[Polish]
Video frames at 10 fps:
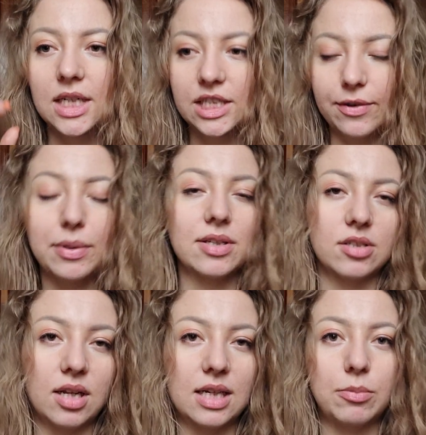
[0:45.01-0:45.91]
zwykły
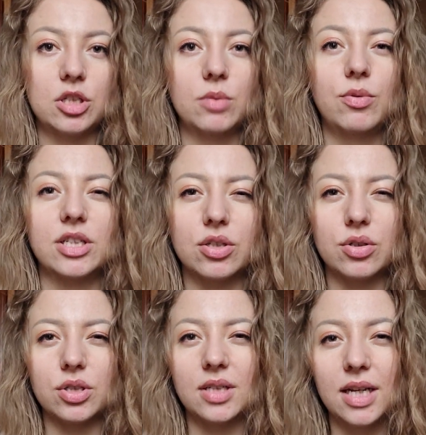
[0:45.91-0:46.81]
dezodorant, jak potrzebuję
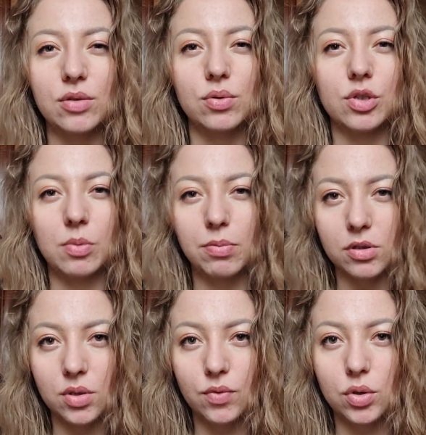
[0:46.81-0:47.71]
czegoś na już, po
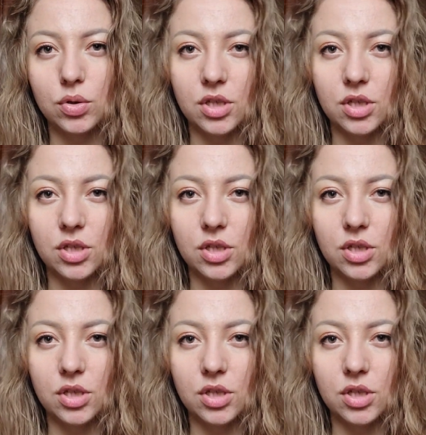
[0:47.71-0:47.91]
prostu w życiu,